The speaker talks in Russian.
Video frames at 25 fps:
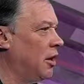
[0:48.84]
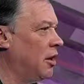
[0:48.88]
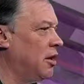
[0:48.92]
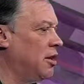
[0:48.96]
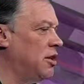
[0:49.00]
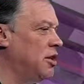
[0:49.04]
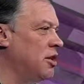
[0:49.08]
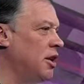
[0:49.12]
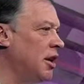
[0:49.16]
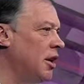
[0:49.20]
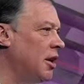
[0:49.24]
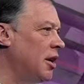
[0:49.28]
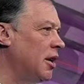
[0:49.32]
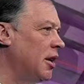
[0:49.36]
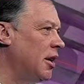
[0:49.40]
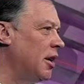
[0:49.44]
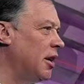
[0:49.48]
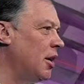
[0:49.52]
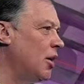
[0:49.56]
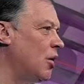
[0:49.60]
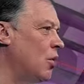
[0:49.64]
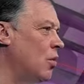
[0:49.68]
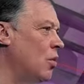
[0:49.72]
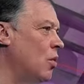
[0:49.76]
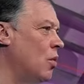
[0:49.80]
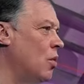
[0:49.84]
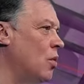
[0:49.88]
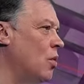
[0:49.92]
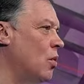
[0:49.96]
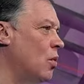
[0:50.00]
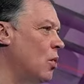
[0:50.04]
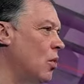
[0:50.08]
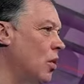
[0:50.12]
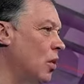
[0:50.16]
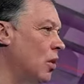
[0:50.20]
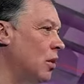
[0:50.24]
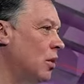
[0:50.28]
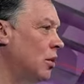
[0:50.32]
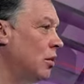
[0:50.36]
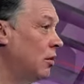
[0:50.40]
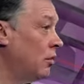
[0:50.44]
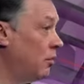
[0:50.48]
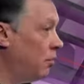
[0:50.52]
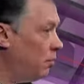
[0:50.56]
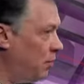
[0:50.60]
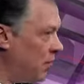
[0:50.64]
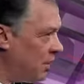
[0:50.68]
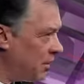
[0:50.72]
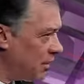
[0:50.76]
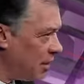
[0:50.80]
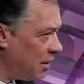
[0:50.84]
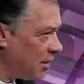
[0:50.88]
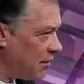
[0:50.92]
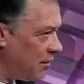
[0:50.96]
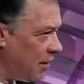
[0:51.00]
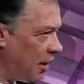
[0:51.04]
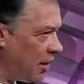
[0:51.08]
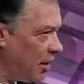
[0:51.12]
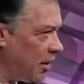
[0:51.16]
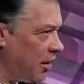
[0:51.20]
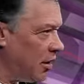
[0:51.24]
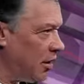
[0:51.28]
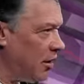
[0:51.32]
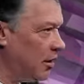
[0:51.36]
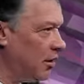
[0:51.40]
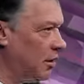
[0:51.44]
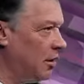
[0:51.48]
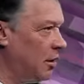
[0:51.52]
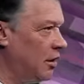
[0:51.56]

Некое ООО, без названия.